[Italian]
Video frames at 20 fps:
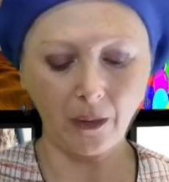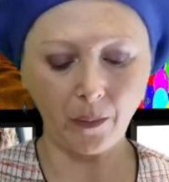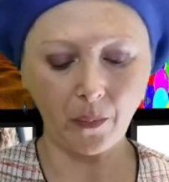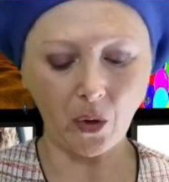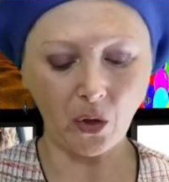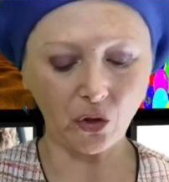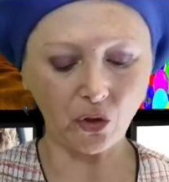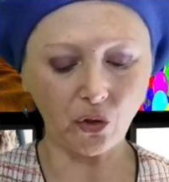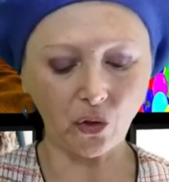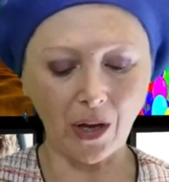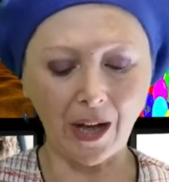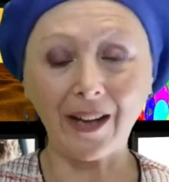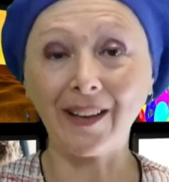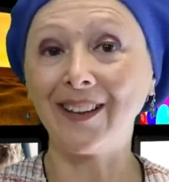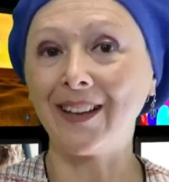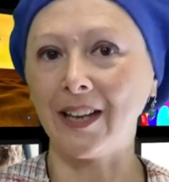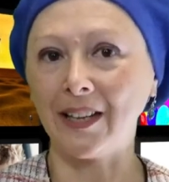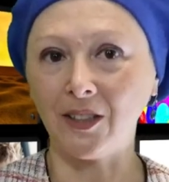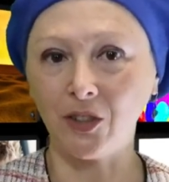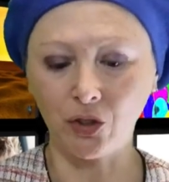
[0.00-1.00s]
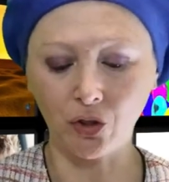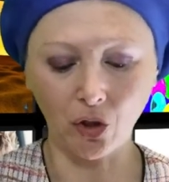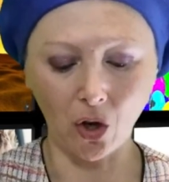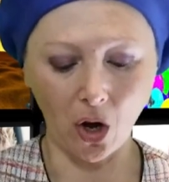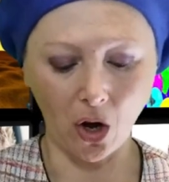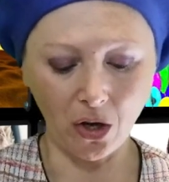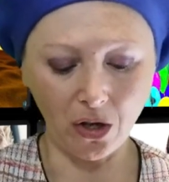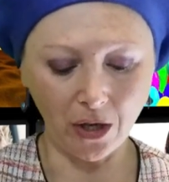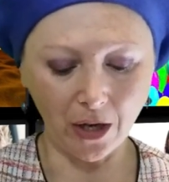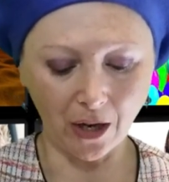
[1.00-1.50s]
Posso anche
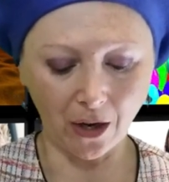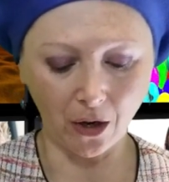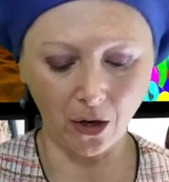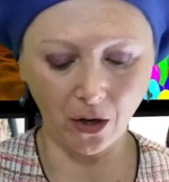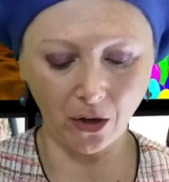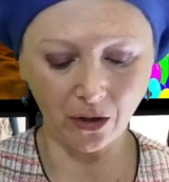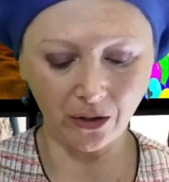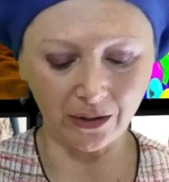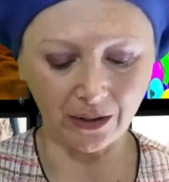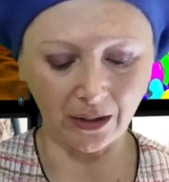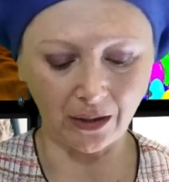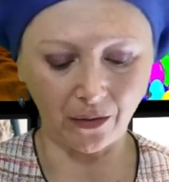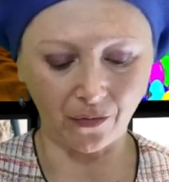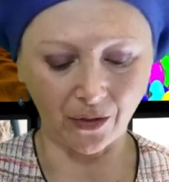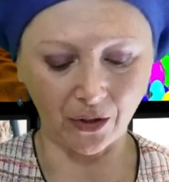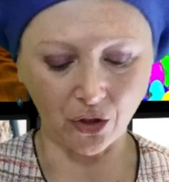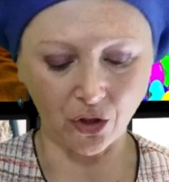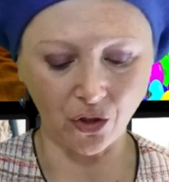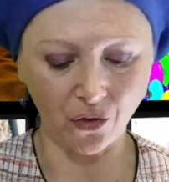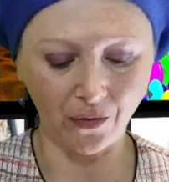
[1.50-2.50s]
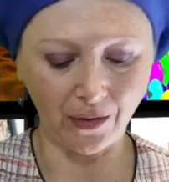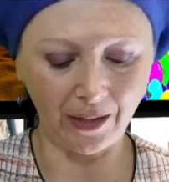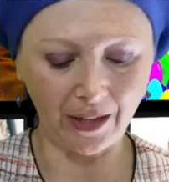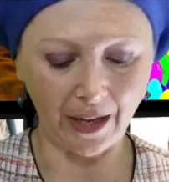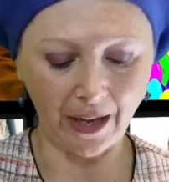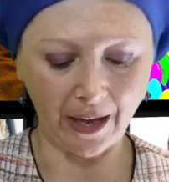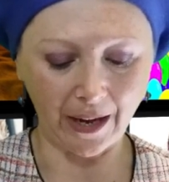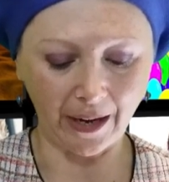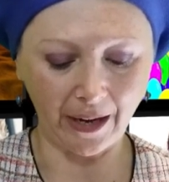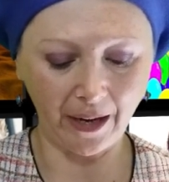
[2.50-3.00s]
toglierlo così ti faccio
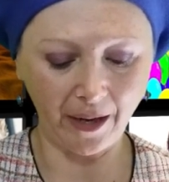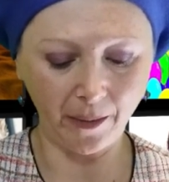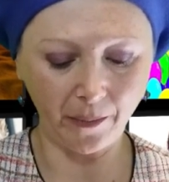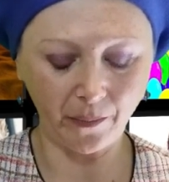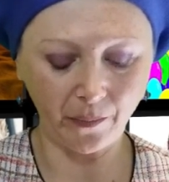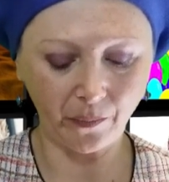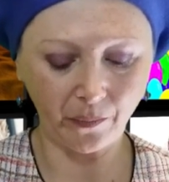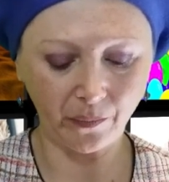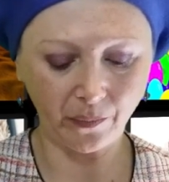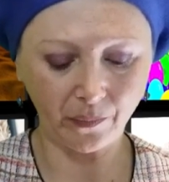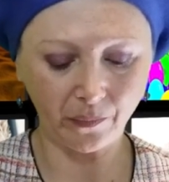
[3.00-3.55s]
vedere.